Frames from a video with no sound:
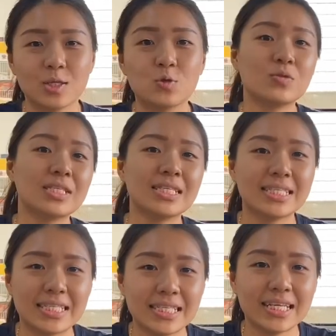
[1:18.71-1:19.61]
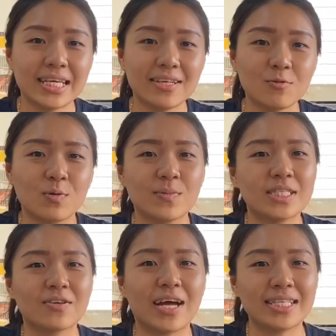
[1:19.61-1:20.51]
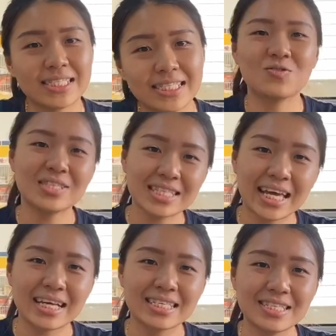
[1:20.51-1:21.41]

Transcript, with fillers: 除夕的前一天，我们有安庆不是开课，